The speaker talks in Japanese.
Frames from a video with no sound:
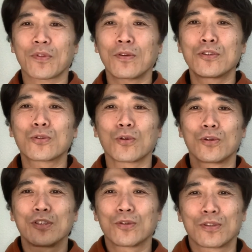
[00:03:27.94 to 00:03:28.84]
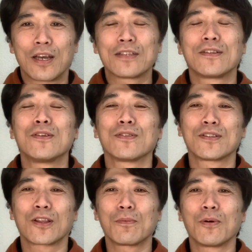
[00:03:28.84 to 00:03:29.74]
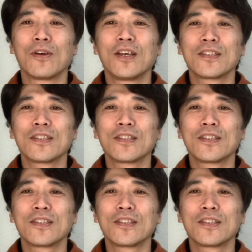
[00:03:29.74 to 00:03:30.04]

これちょっと一つ外れるんですけども